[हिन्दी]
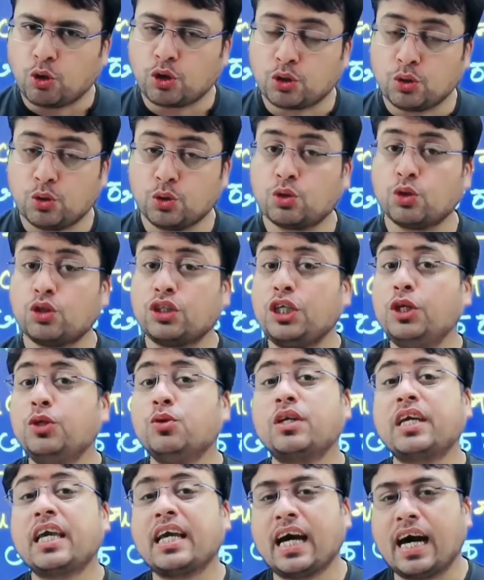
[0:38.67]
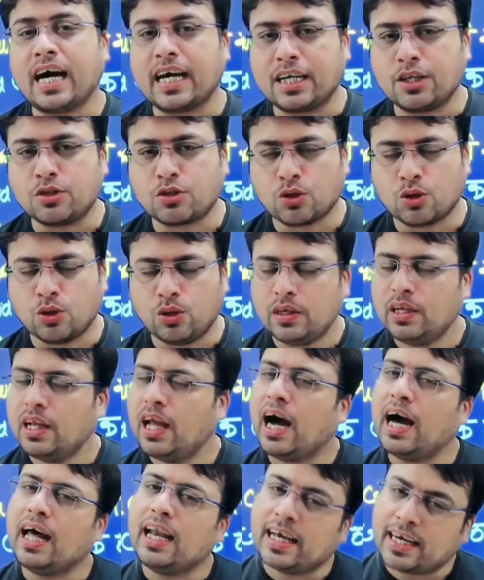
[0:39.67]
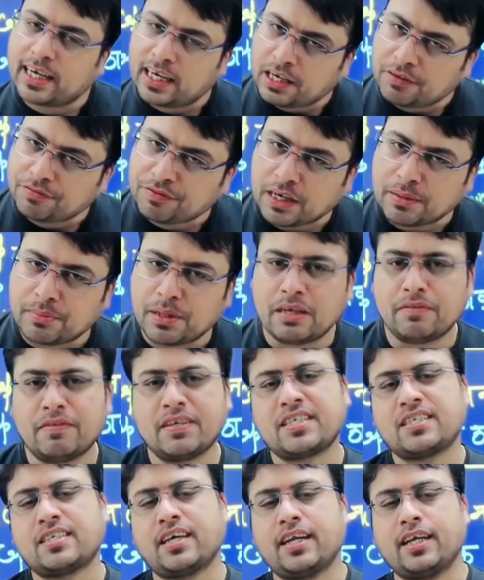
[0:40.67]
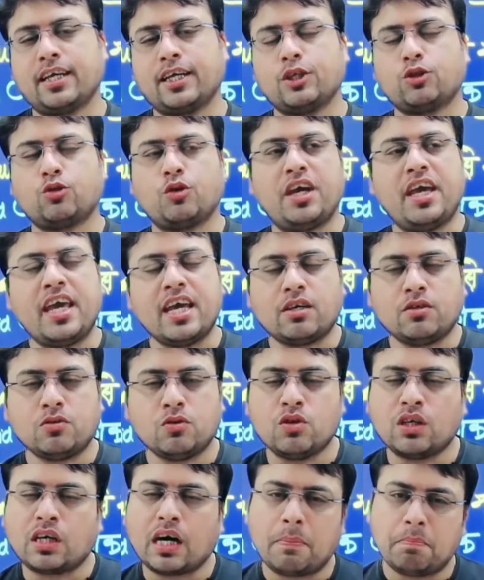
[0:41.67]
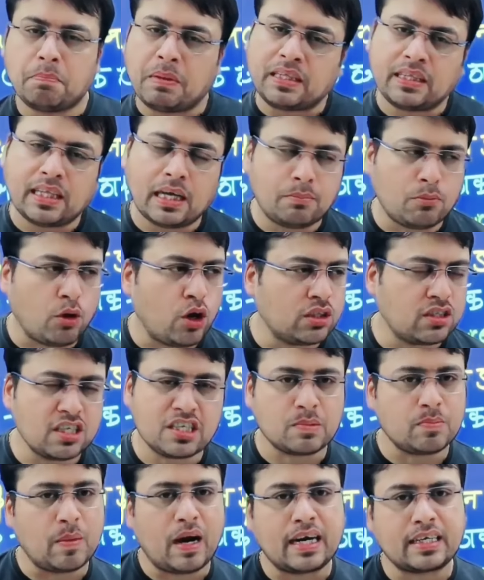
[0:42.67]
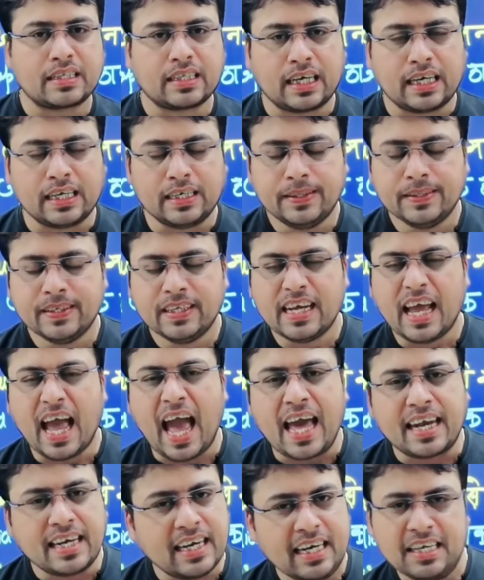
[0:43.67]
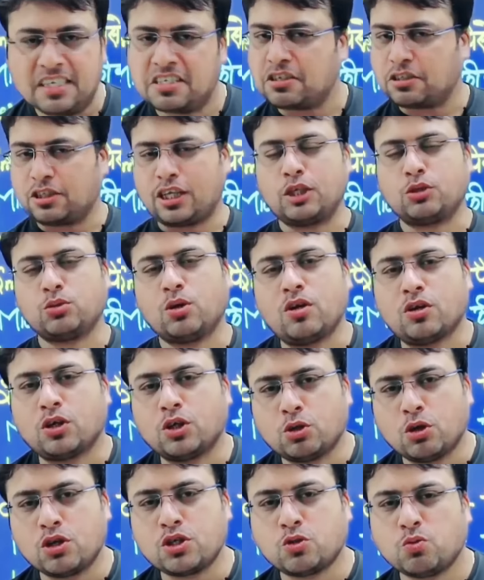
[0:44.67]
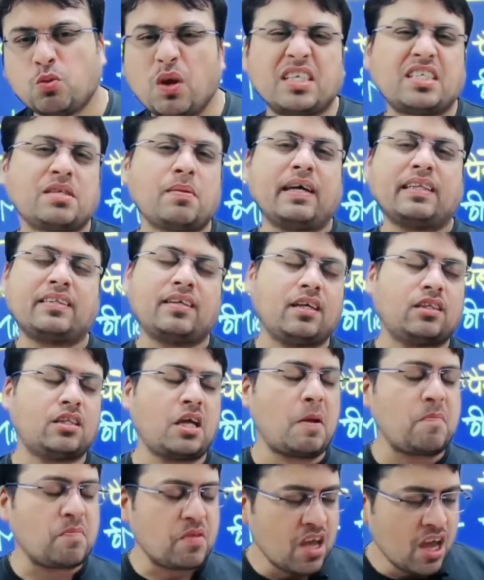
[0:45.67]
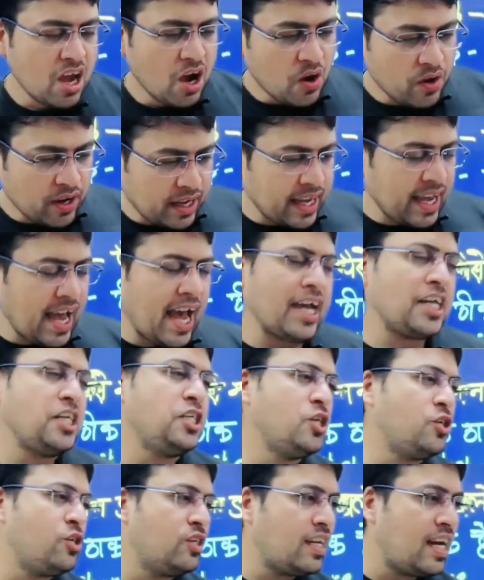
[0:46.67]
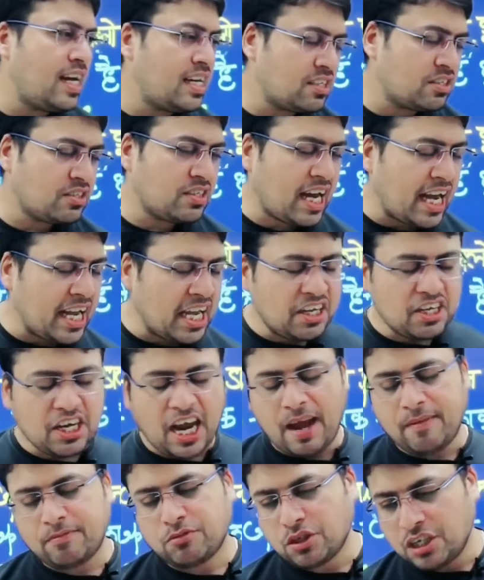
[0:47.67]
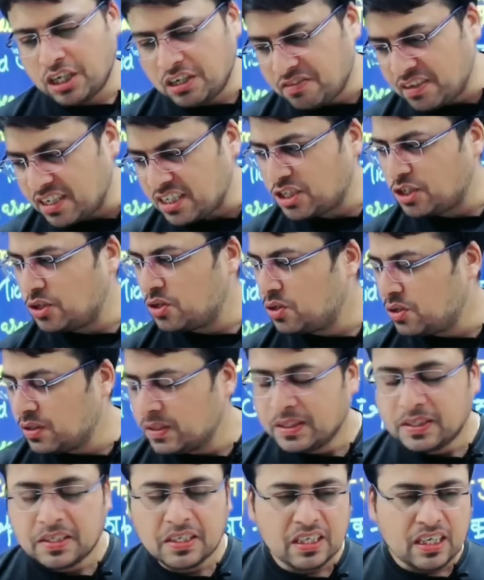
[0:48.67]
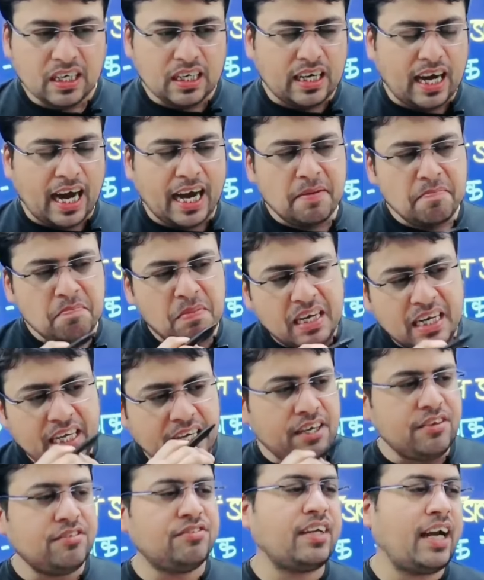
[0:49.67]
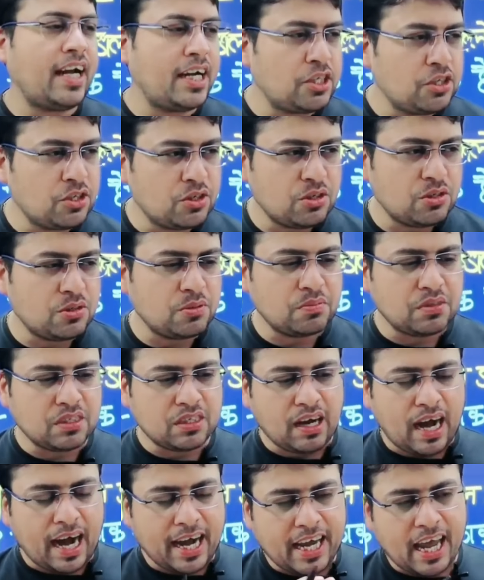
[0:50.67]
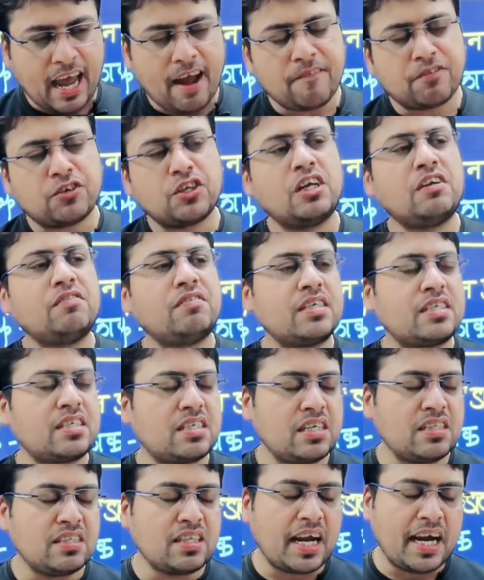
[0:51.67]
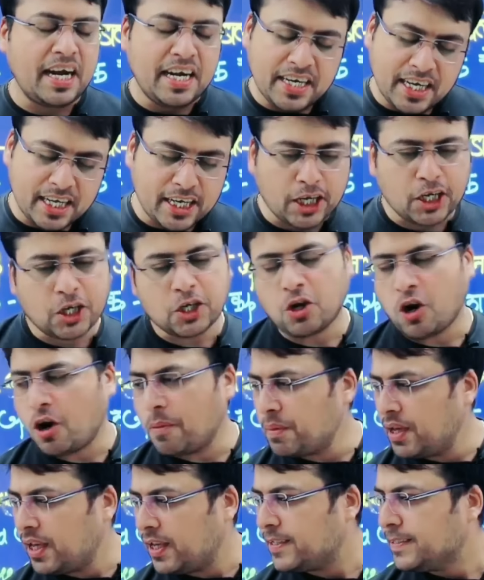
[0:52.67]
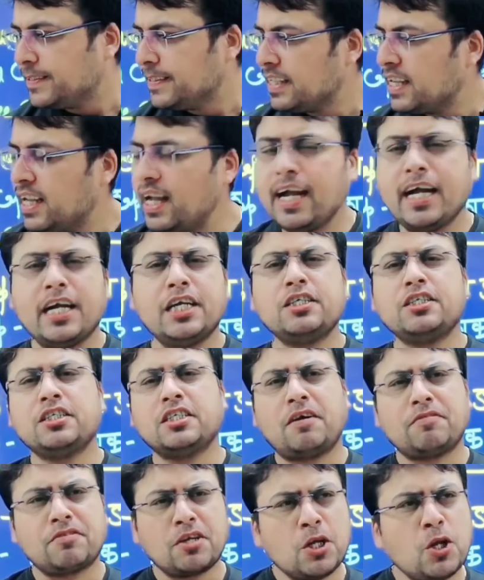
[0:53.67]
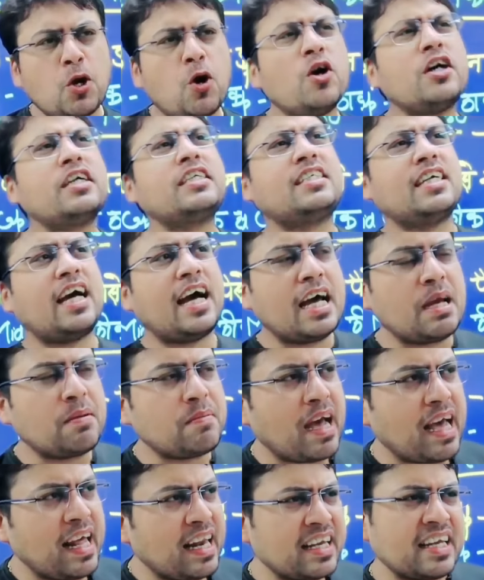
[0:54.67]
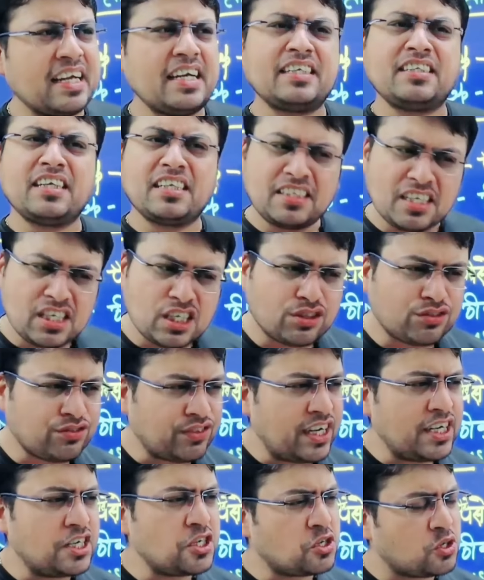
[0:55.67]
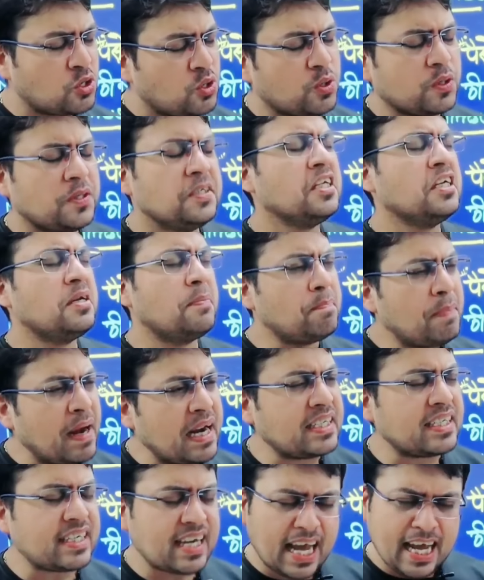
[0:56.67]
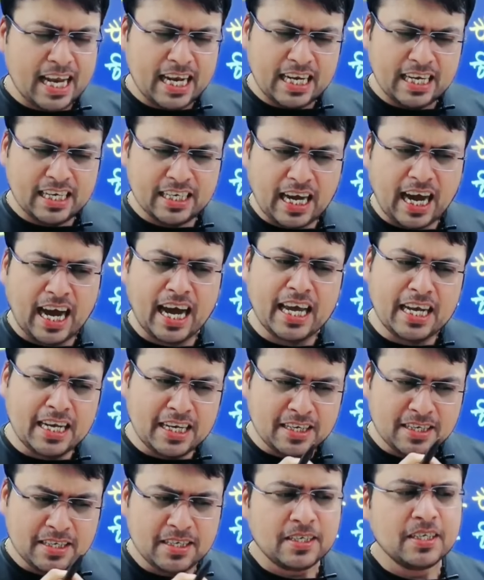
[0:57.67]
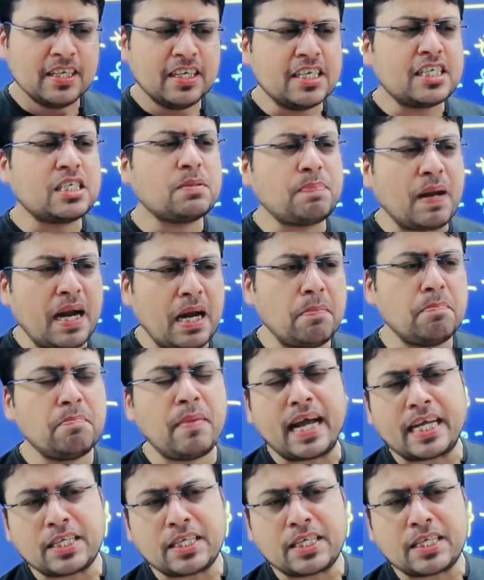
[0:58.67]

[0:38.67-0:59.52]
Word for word: छोड़ दूं तो तीनों की कहानी सुनो अलग अलग फंड में इन्वेस्ट करेंगे तो एक उनका बंदा बहुत स्मार्ट था एनालिस्ट था थोड़ा उनका दोस्त वो ऐसे बात करता है okay i know that uh, i have to invest you know uh, i believe that you know i have to invest in the indian economy and after long time i'll get the, these funds so better i'll i'll spend